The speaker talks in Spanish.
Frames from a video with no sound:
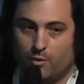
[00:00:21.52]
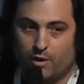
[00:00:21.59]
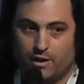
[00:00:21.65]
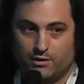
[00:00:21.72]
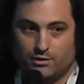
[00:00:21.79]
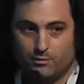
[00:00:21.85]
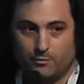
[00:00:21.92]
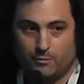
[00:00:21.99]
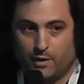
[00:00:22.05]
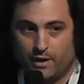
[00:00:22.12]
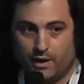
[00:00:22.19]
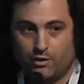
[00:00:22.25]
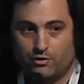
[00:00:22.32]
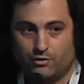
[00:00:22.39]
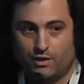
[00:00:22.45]
por ahí hace un par
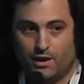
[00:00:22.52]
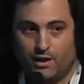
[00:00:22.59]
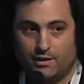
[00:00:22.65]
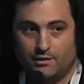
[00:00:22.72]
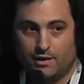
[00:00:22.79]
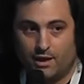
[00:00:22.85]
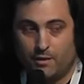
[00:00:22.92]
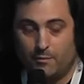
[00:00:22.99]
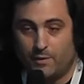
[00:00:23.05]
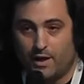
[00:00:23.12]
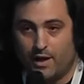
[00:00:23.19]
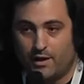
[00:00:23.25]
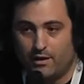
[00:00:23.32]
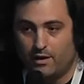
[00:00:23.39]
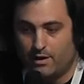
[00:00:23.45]
de años en la lista de
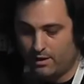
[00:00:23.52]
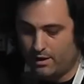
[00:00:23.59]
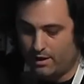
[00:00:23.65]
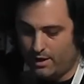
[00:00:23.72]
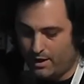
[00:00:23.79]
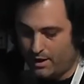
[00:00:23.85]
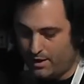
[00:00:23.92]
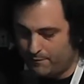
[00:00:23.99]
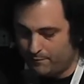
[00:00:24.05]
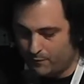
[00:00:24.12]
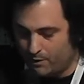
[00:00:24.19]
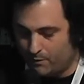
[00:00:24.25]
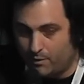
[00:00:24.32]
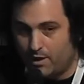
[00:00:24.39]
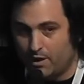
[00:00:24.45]
PIAR, eh,
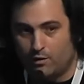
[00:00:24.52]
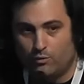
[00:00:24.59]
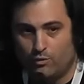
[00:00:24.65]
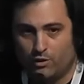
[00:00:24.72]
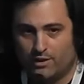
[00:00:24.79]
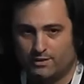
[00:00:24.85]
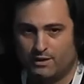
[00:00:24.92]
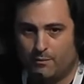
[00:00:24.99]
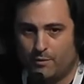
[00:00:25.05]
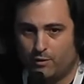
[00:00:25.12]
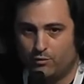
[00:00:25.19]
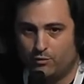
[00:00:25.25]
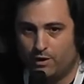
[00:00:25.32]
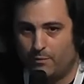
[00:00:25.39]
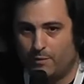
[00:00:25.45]
em, uno que hacía
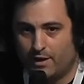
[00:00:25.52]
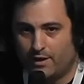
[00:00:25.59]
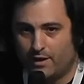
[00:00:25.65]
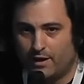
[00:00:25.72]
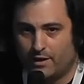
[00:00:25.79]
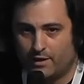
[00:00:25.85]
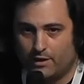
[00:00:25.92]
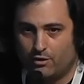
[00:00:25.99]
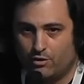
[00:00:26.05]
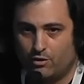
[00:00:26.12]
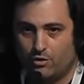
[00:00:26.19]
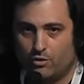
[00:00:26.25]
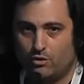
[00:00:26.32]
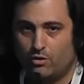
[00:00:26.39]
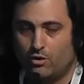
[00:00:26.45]
preguntas medias raras que
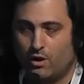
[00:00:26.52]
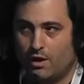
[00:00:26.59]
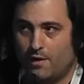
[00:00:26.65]
no,